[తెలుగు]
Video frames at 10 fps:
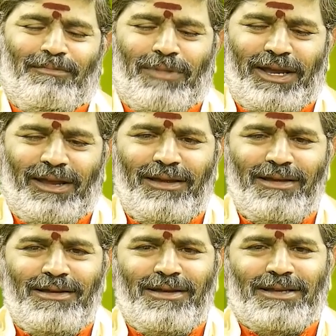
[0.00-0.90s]
మరి
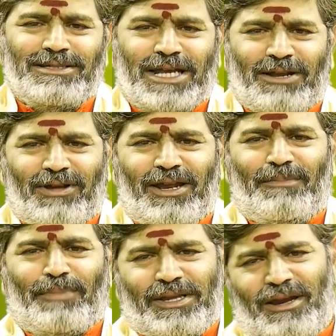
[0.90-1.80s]
జనవరి
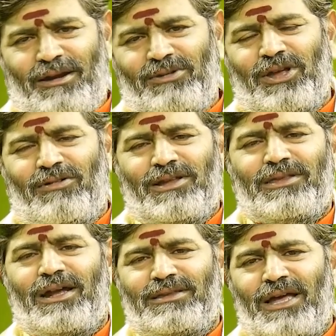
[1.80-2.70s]
పదిహేడు తర్వాత
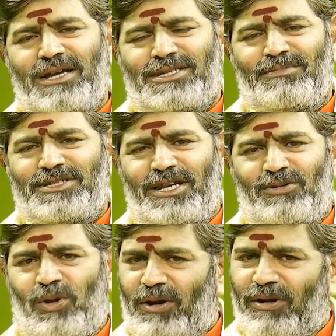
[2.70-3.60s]
అర్ధాష్టమ శని
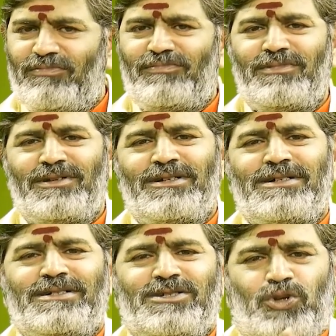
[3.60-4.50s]
తొలగడం
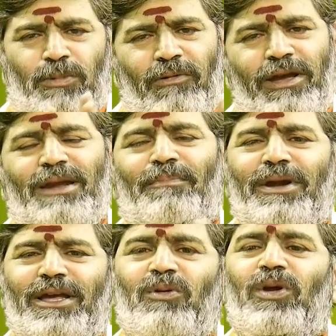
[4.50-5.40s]

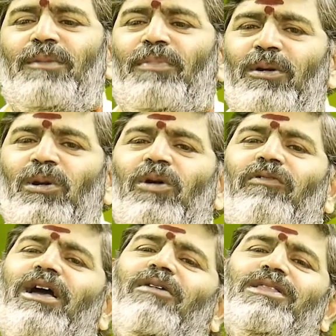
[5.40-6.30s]
శుభమైనప్పటికీ కొన్ని పనుల్లో
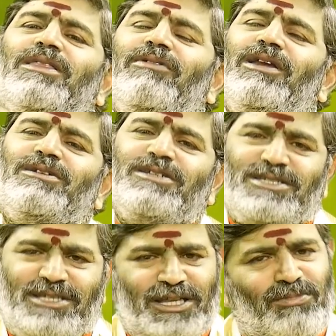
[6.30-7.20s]
వేగవంతమైన
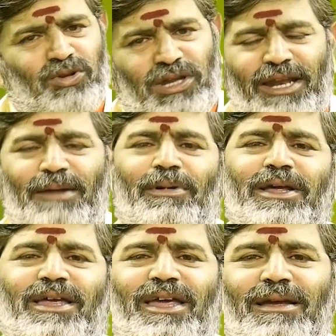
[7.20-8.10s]
స్థితి
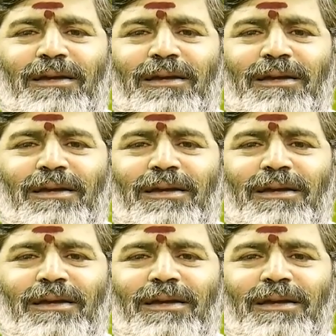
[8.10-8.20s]
మొదలైనప్పటికీ